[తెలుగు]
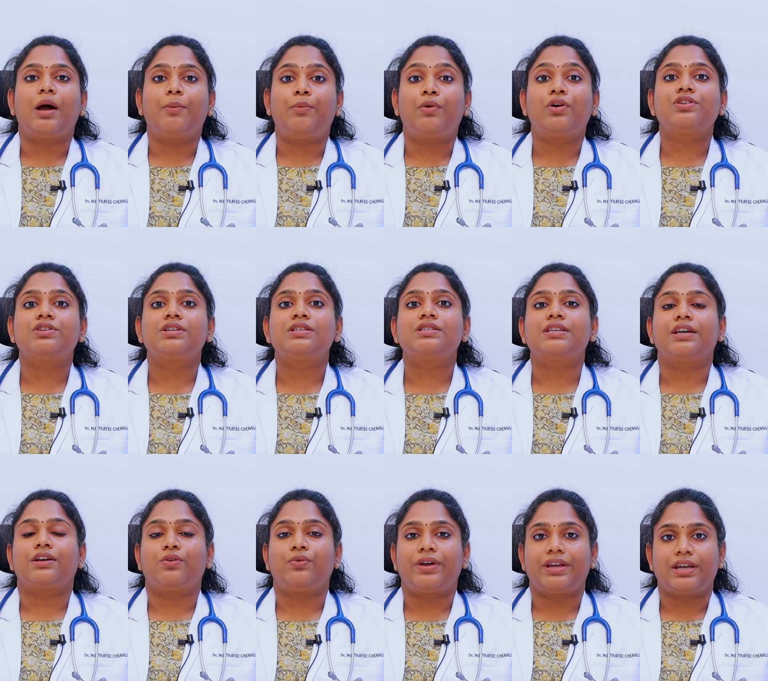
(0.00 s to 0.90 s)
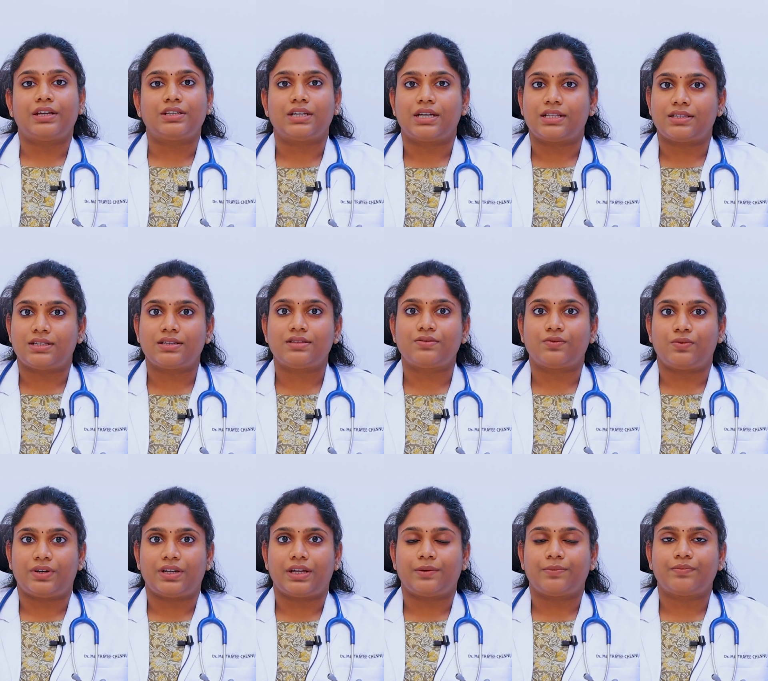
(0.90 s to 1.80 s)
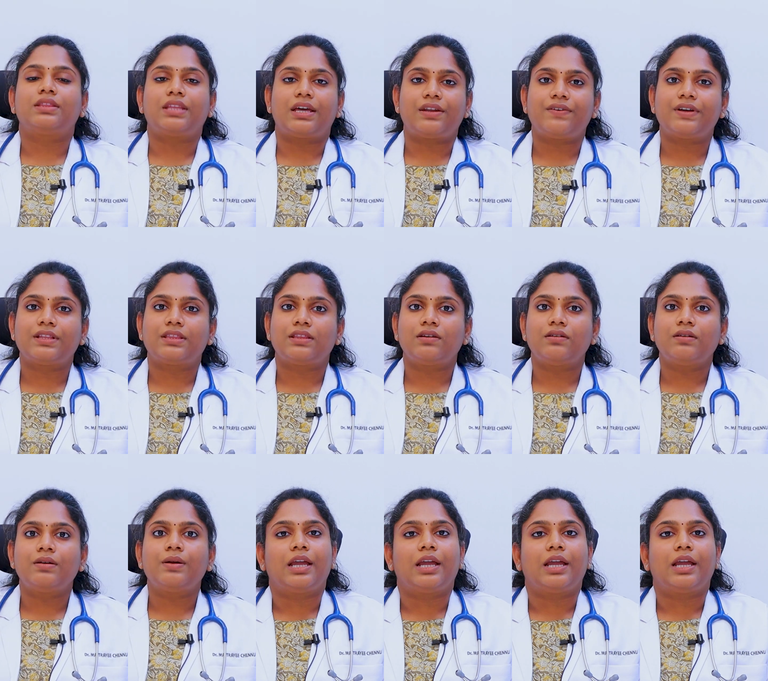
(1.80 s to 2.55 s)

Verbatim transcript: అబోర్షన్స్ ఎక్కువ అయ్యే ఛాన్సెస్ ఉంటాయి తర్వాత